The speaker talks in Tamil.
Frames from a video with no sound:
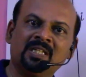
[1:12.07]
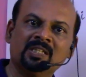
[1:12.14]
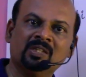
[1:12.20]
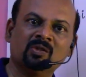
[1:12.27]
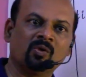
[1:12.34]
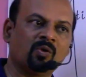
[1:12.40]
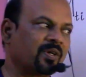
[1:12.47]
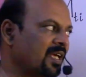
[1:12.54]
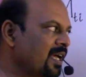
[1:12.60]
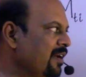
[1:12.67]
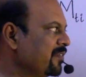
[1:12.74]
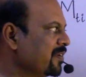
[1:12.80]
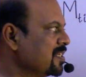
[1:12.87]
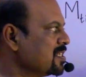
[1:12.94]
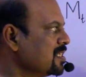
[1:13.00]
எழுதினவங்களுடைய
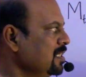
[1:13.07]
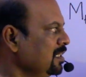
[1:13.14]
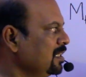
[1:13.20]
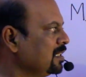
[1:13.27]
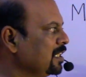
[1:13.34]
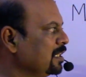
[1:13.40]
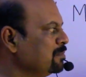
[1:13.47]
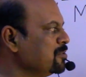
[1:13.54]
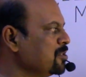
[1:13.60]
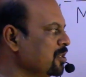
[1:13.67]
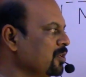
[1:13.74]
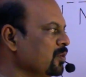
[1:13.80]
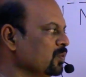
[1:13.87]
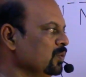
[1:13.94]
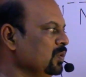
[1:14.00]
ஆவரேஜ் அந்த எம்ஜி
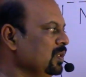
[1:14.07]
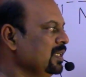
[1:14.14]
கியூ